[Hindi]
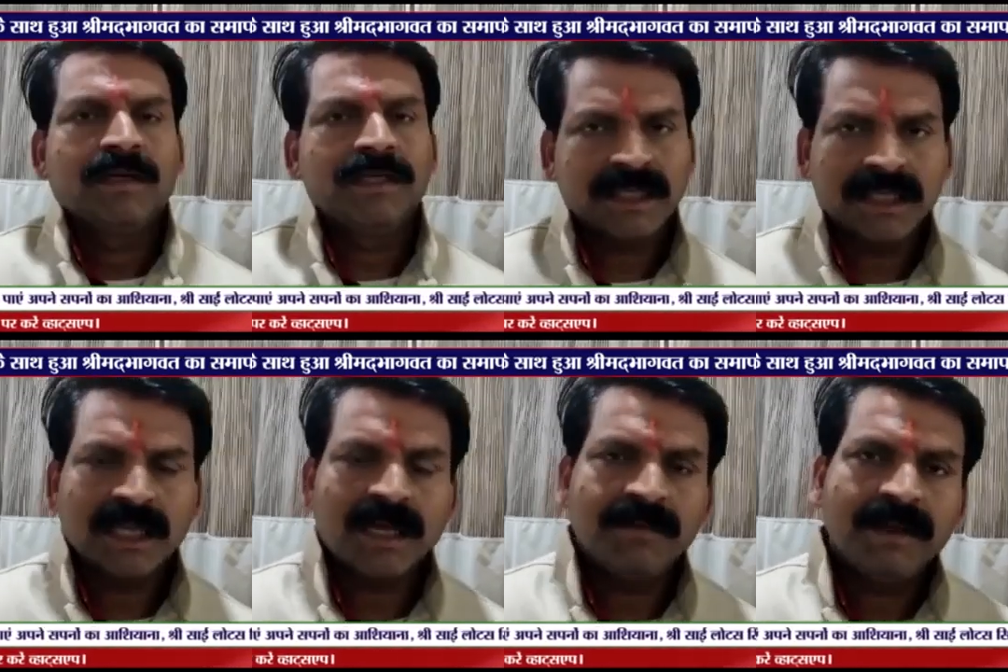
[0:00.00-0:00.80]
इस
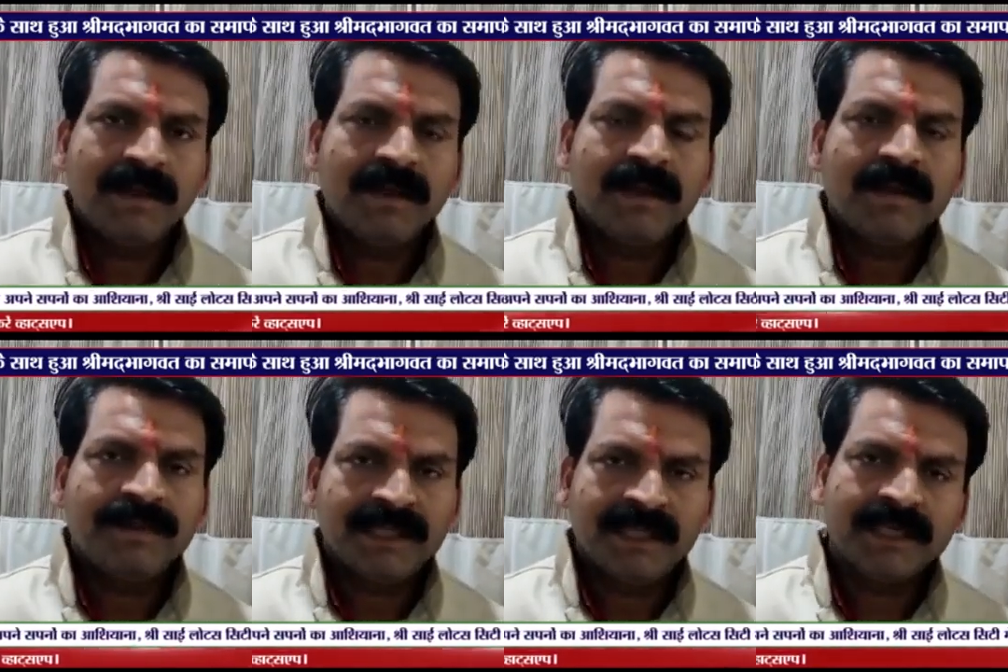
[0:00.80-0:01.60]
कथा में
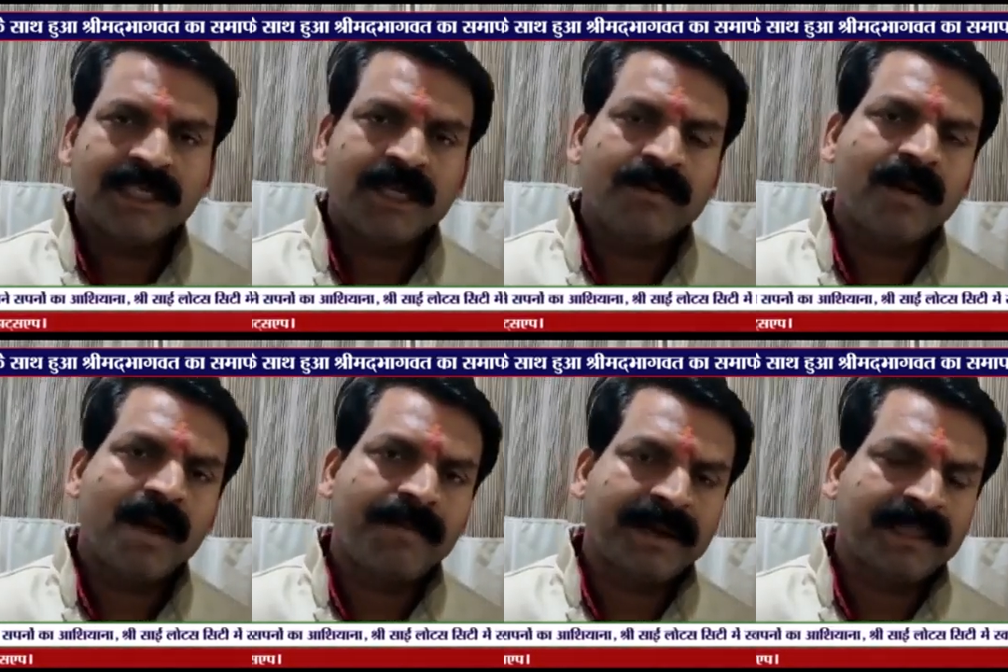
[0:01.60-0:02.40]
प्रत्यक्ष एवं
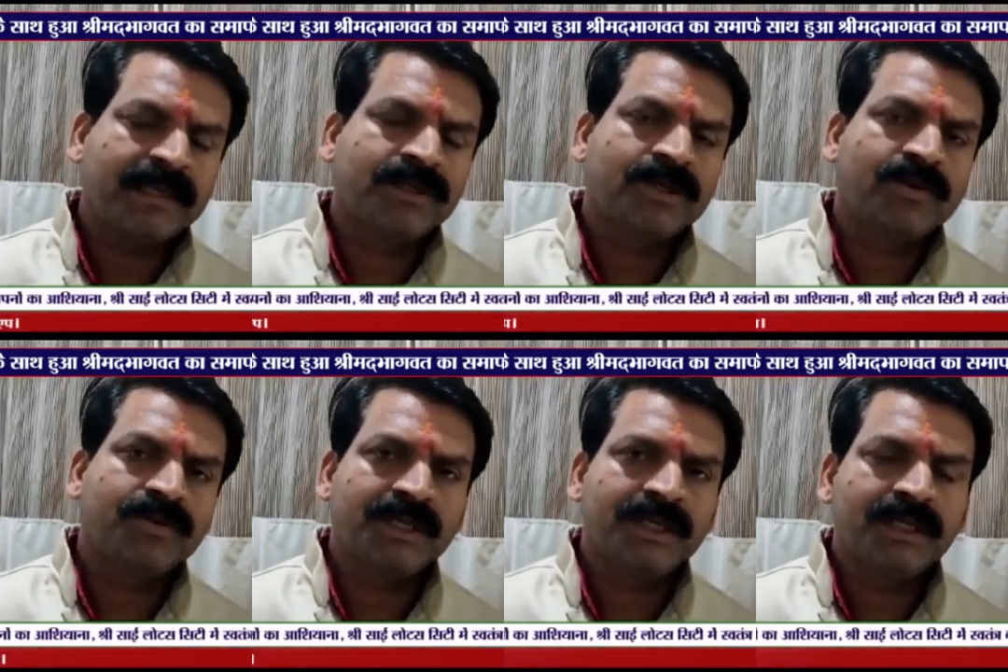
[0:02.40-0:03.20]
अप्रत्यक्ष रूप
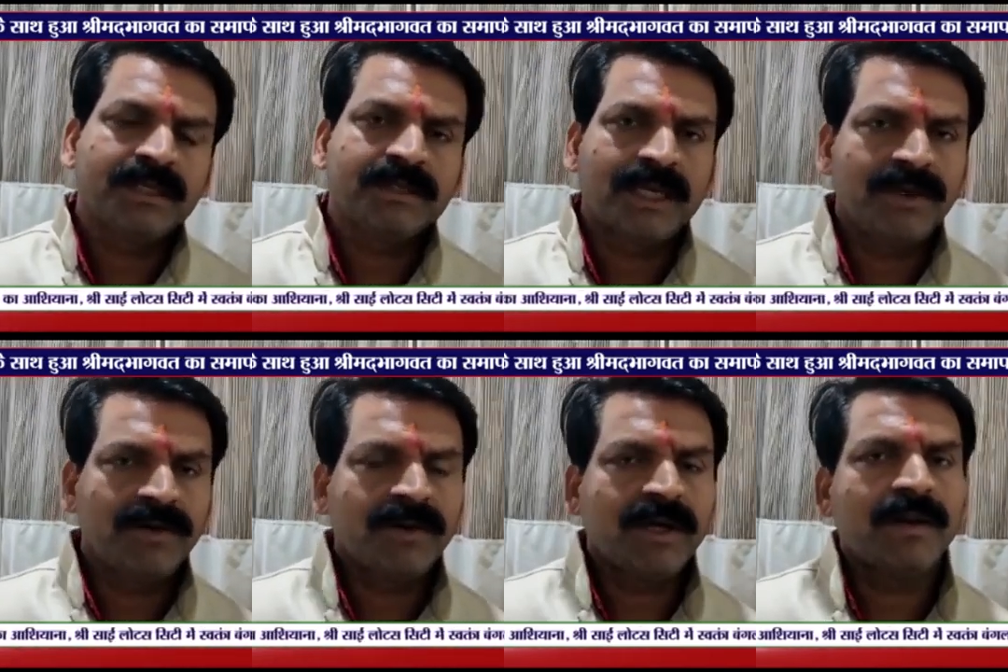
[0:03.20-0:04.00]
से
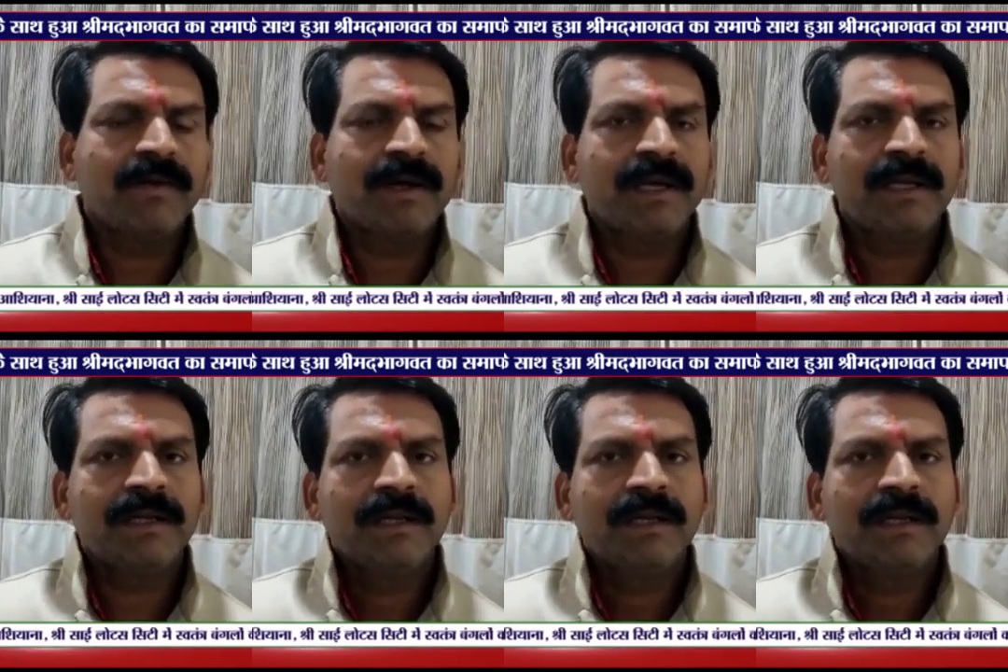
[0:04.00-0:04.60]
सहयोग करने वाले